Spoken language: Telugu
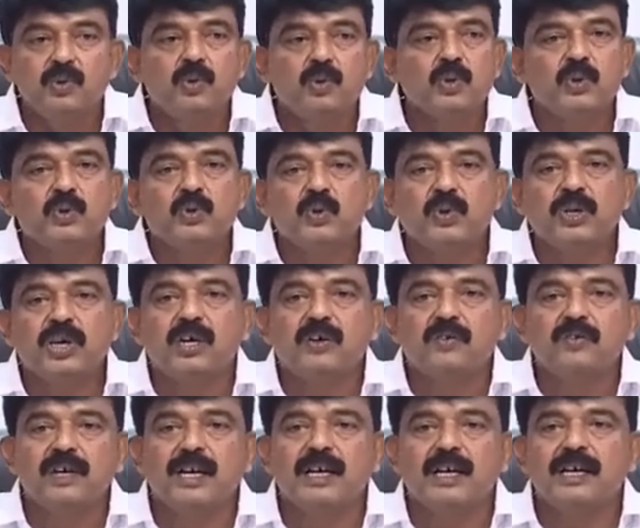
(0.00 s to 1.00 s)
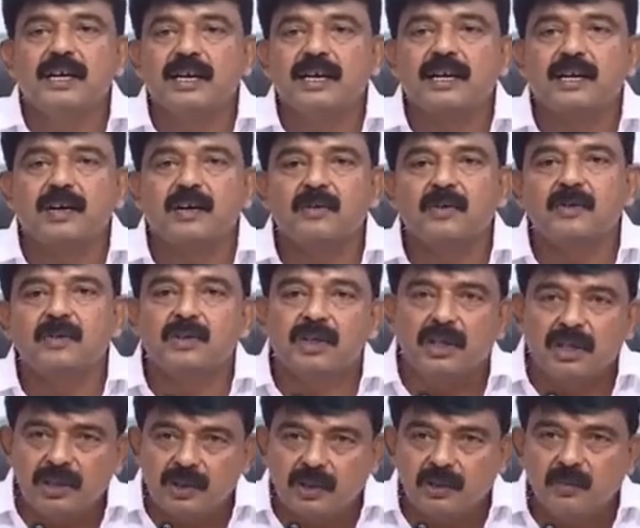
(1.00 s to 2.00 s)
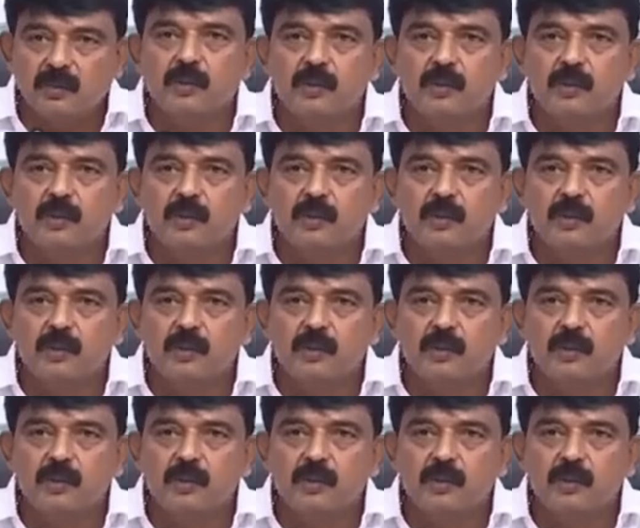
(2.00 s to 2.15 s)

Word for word: దోచుకున్నారు వేల ఎకరాలు దళితులు